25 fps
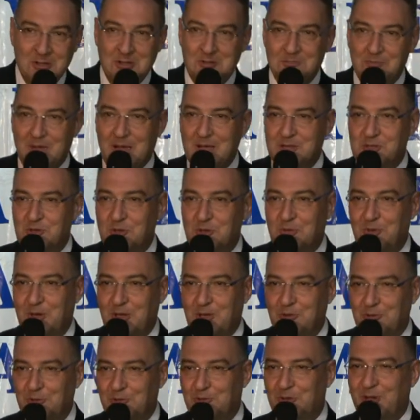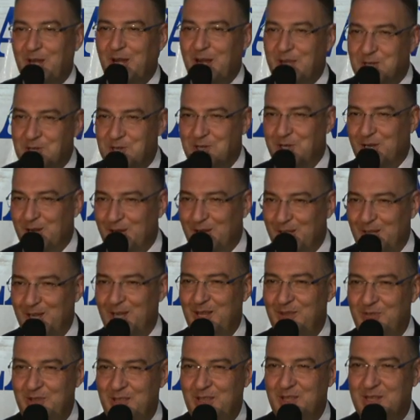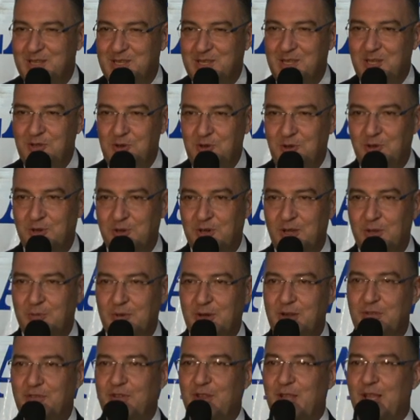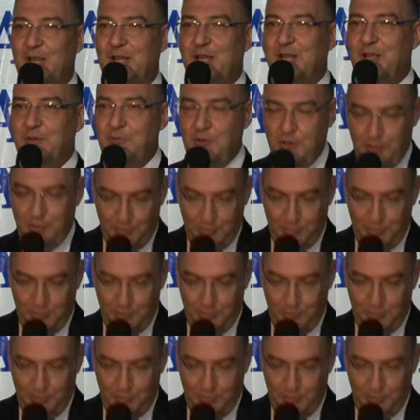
ma soprattutto crescere nelle vie del Signore per i fratelli che mi